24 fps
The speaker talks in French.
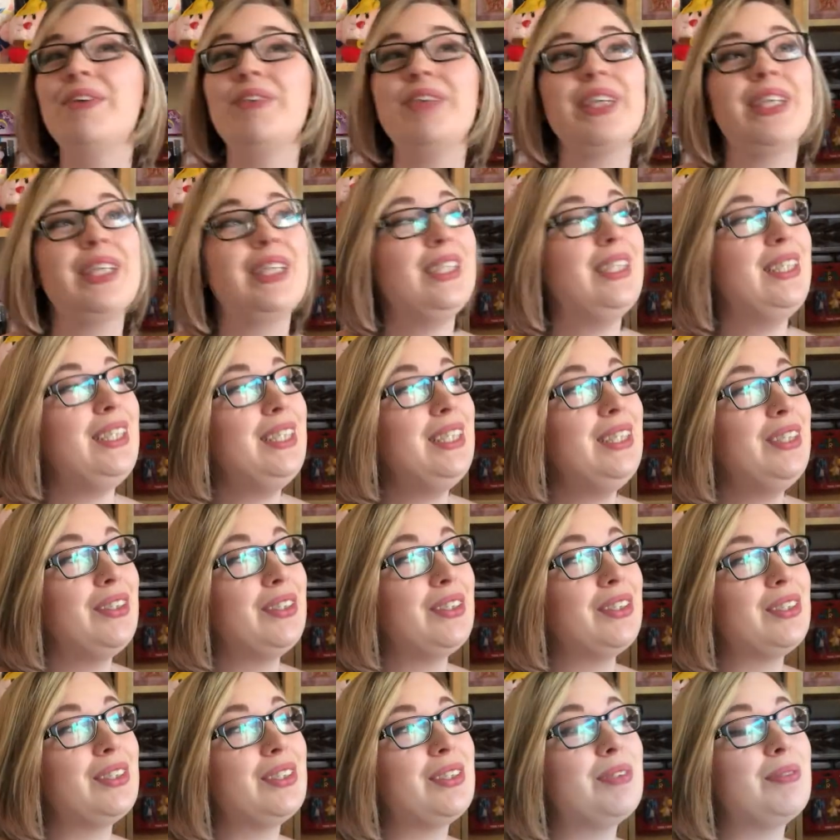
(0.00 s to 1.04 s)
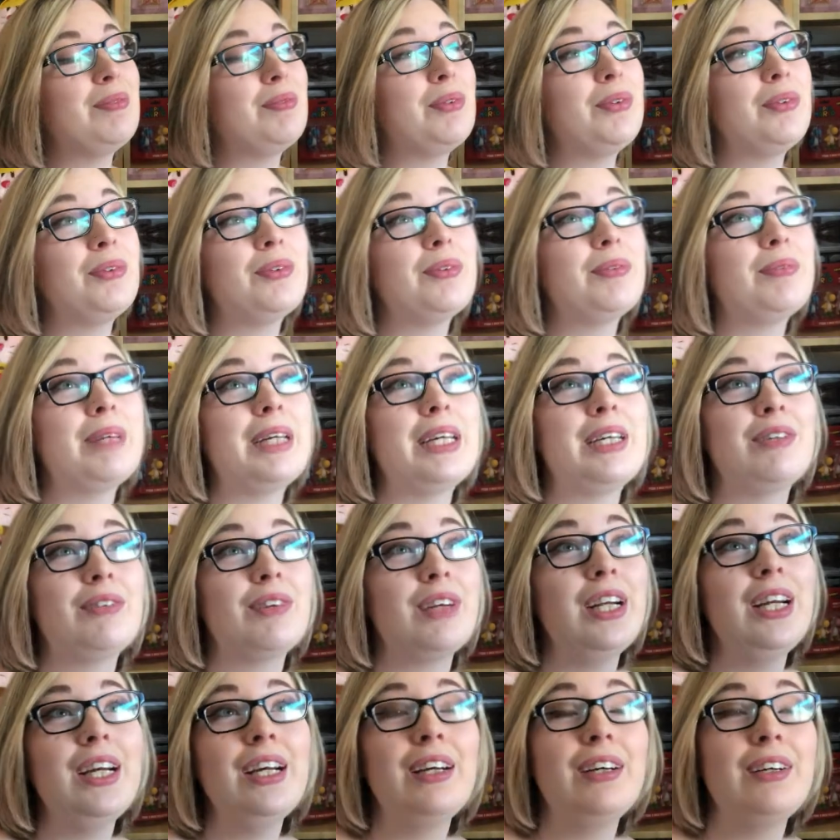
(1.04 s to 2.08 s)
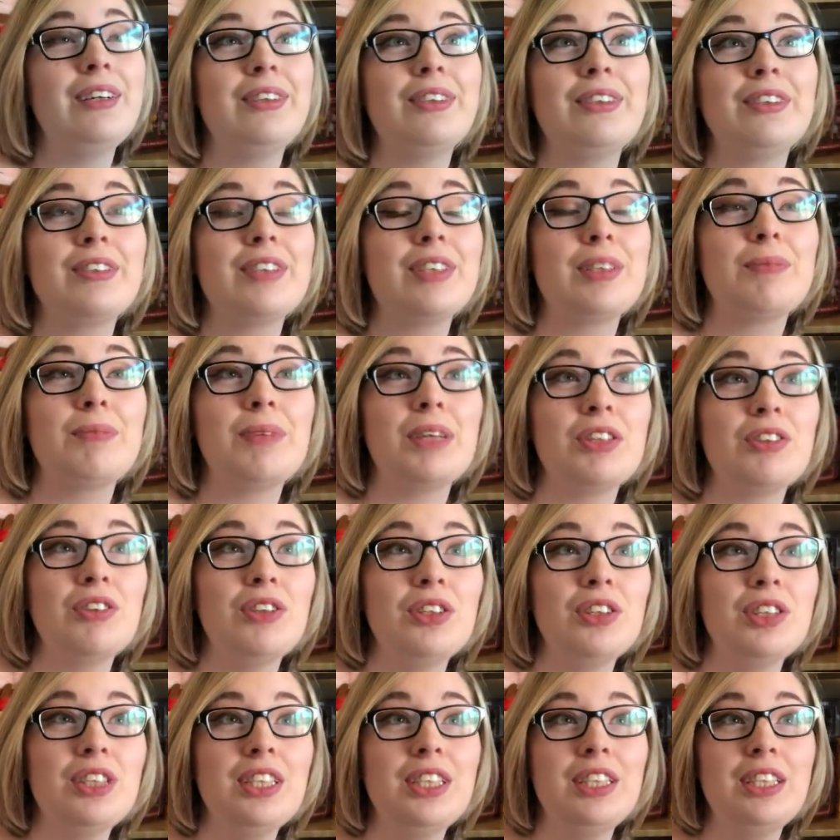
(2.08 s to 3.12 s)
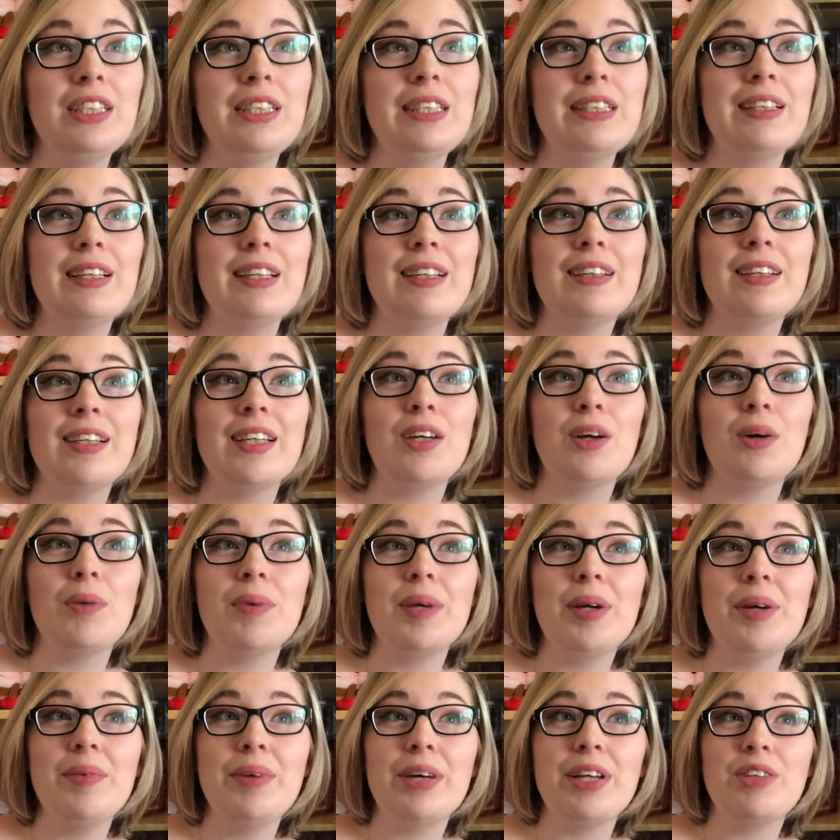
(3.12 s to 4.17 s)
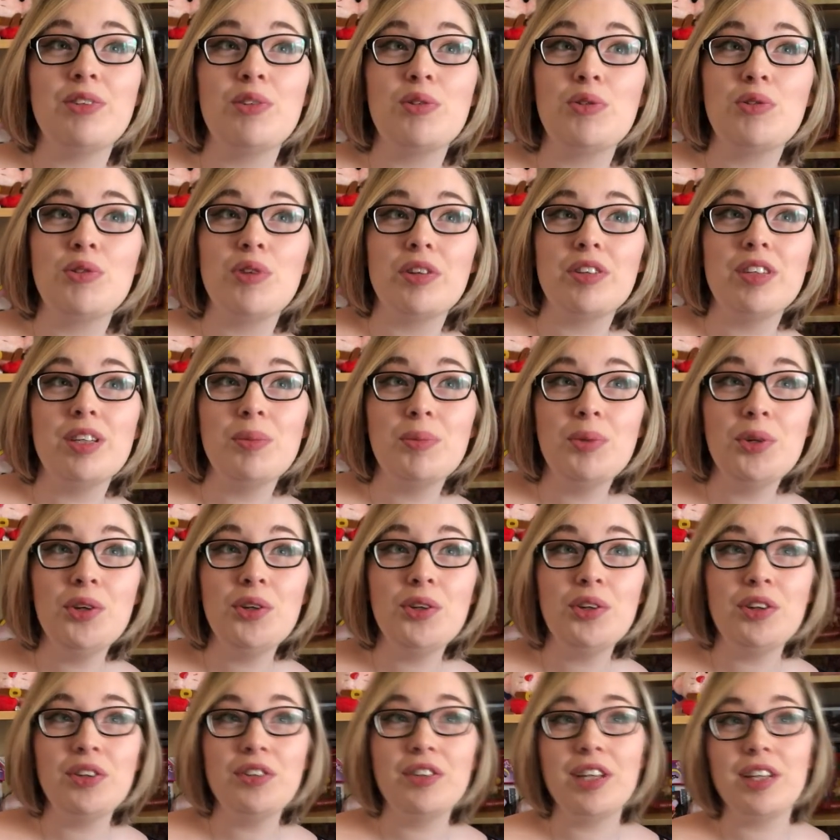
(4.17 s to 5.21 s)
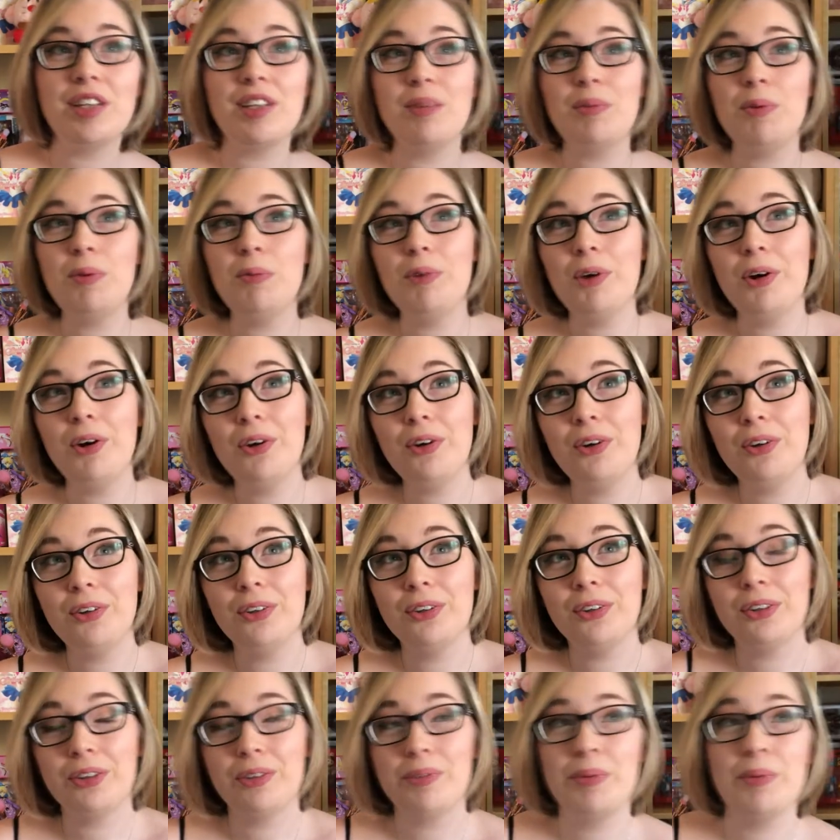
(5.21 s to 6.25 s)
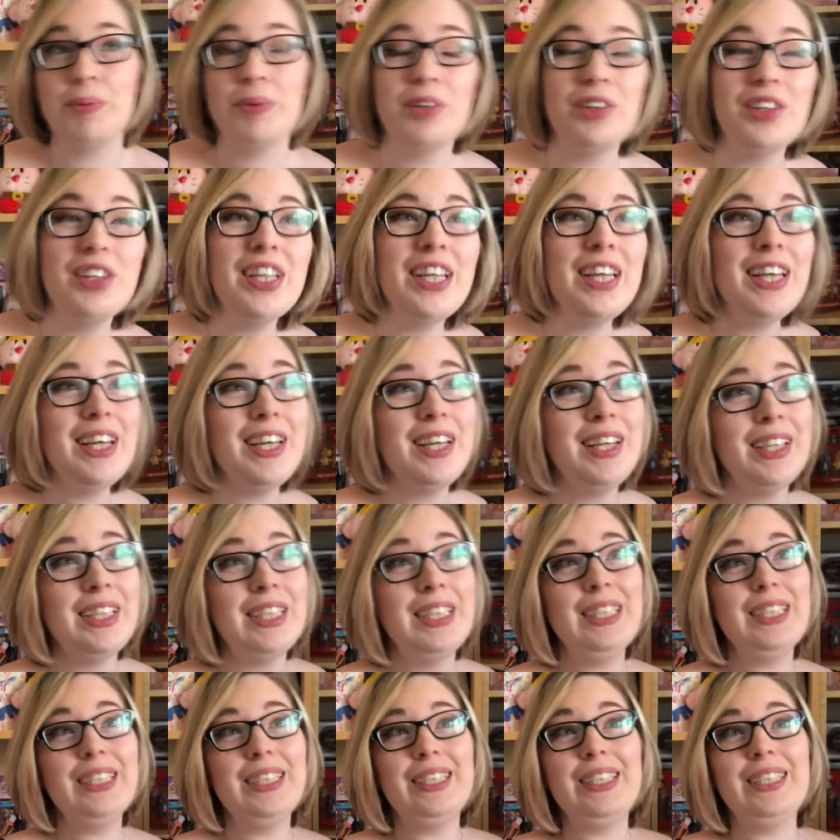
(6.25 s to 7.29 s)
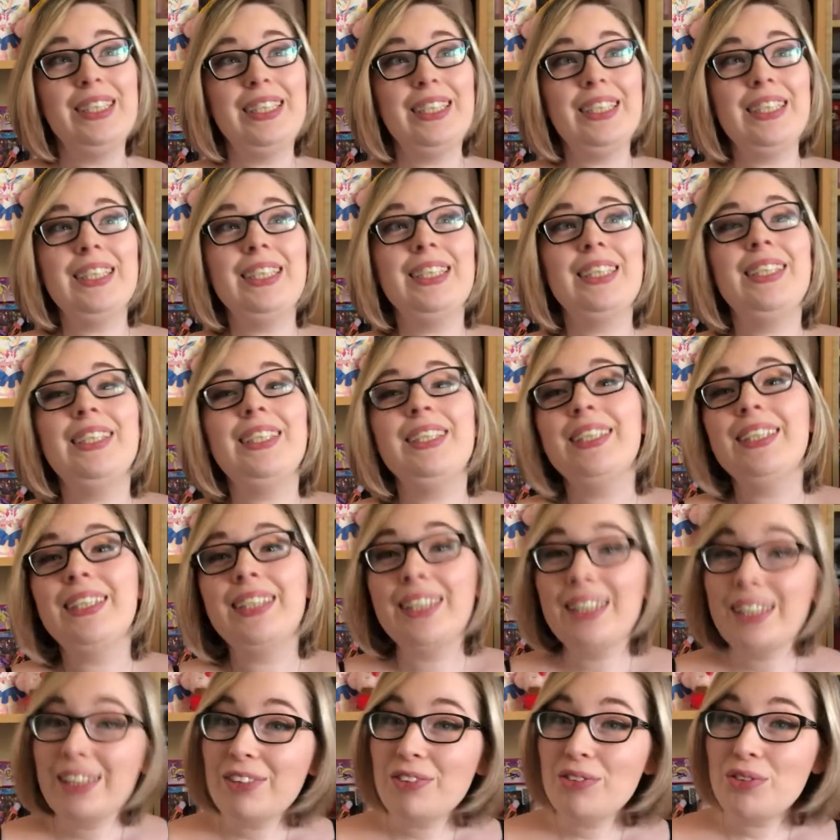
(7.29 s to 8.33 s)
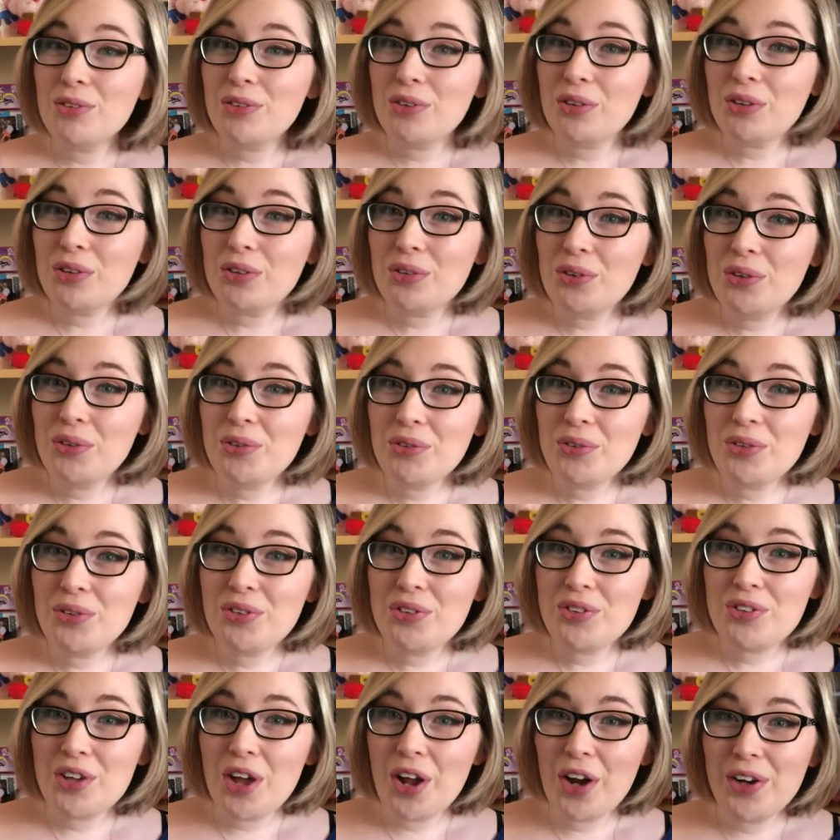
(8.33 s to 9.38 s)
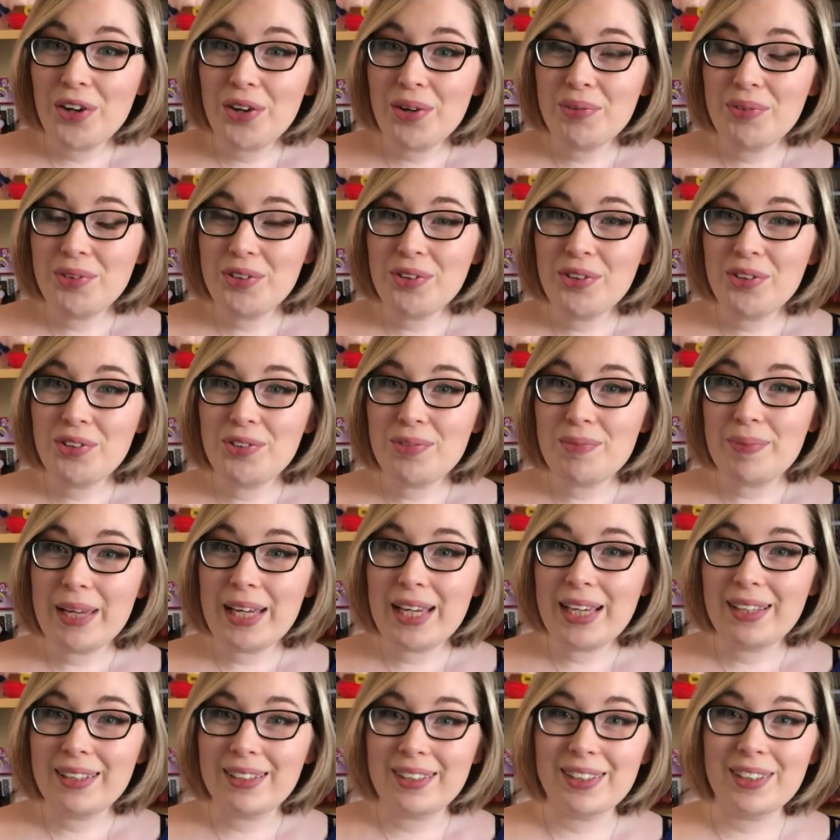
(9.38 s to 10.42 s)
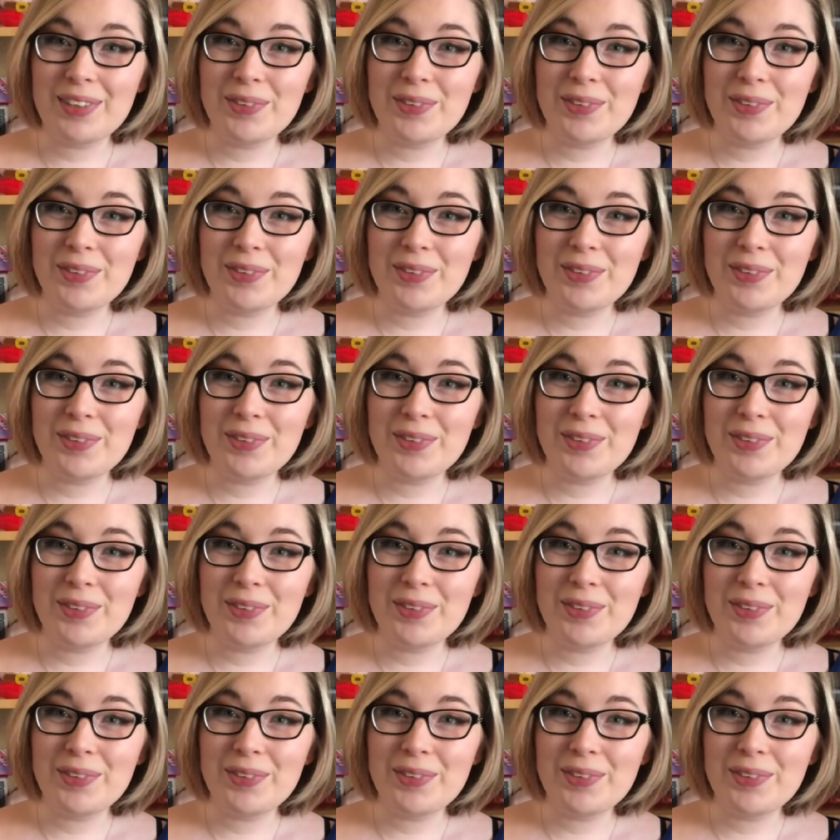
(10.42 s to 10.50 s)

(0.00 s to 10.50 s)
avec qui, bon, ben voilà, cette personne qui t'aidait quand même à te sentir mieux dans certains moments, à un moment donné. Et tu te retrouves toute seule comme une grosse merde,